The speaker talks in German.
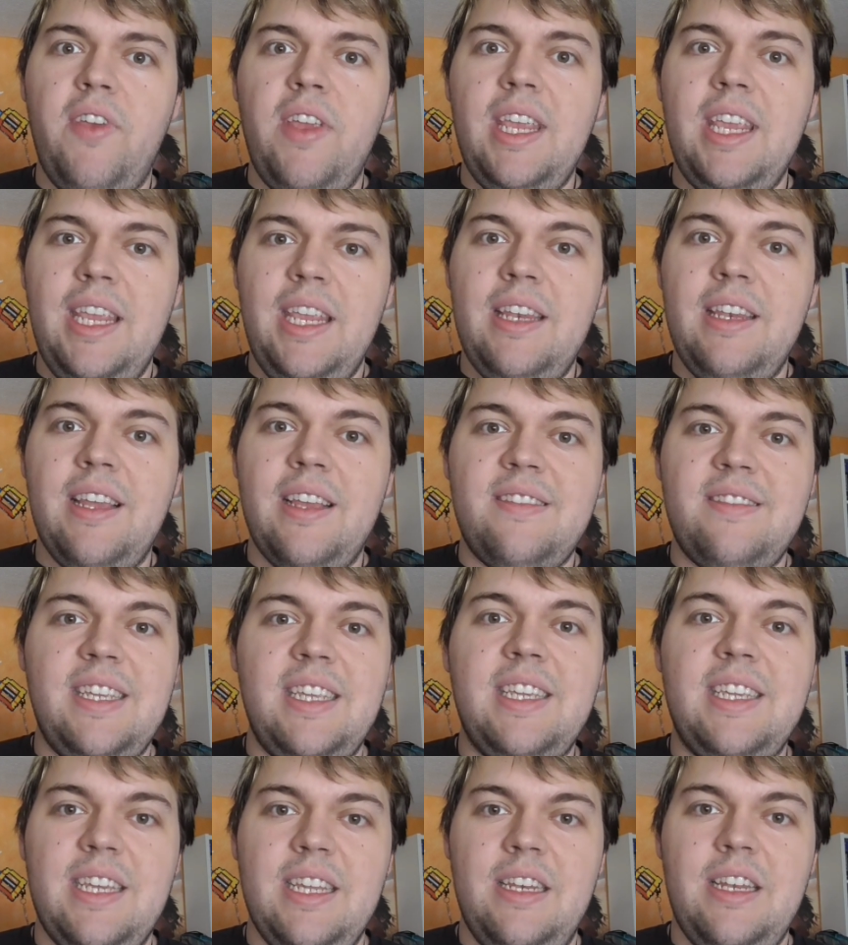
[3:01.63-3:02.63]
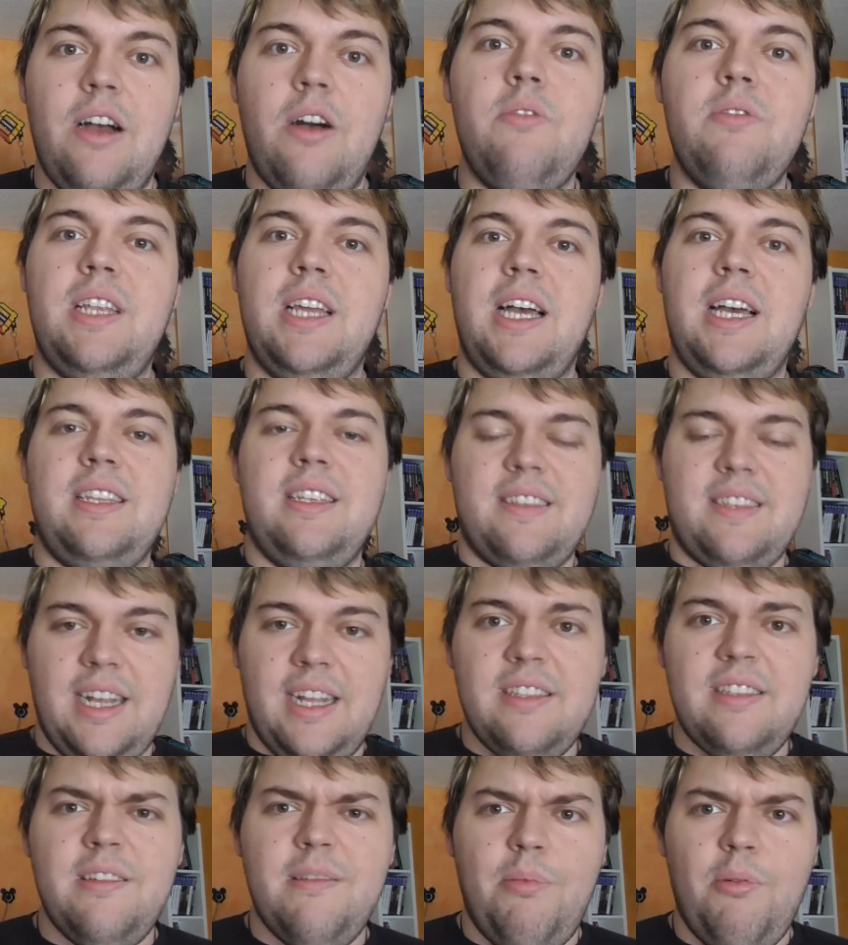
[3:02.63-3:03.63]
für ihn, dass ich genau da das
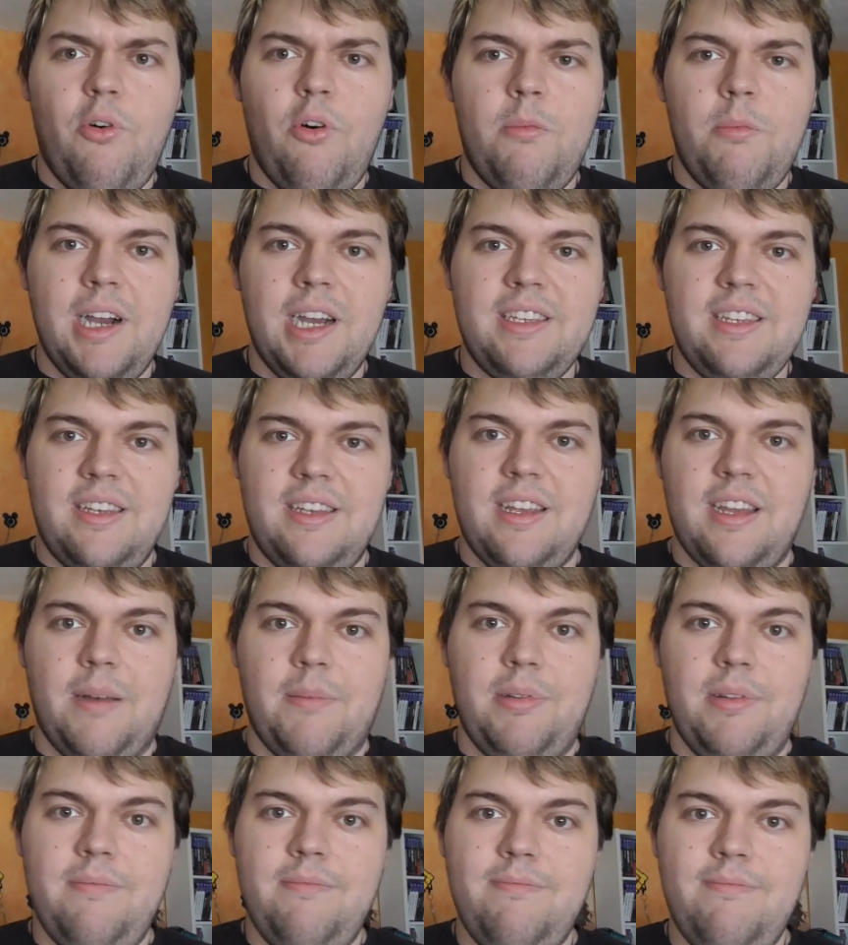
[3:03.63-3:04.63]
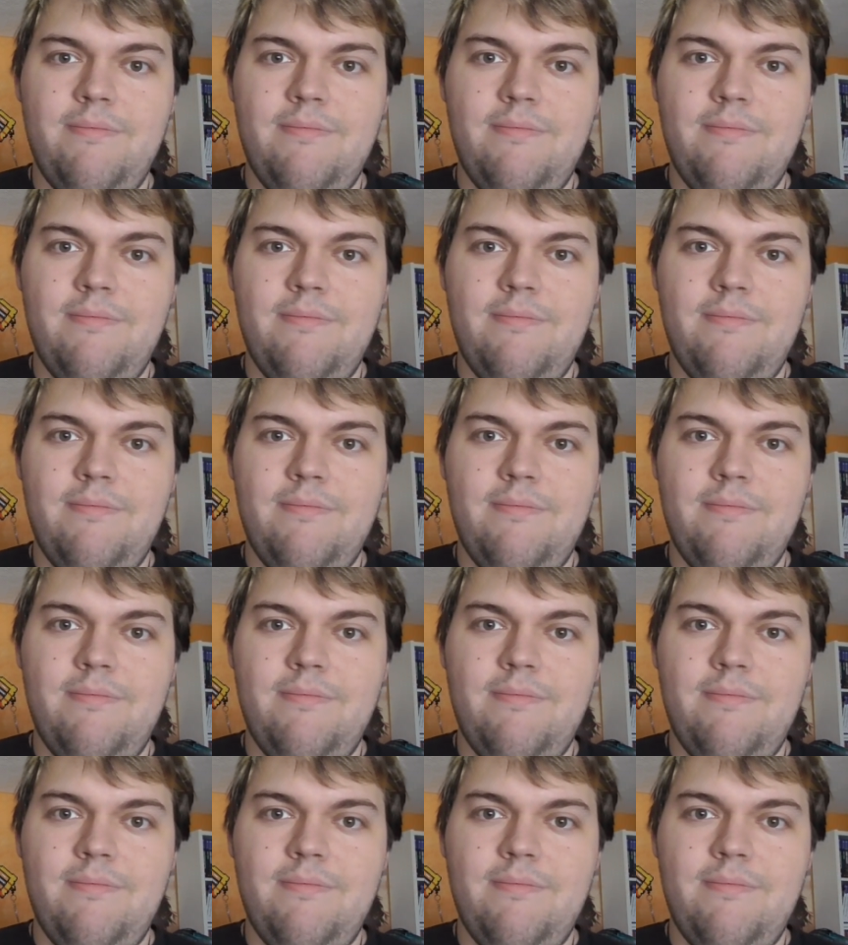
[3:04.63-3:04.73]
Ganze beobachtet habe.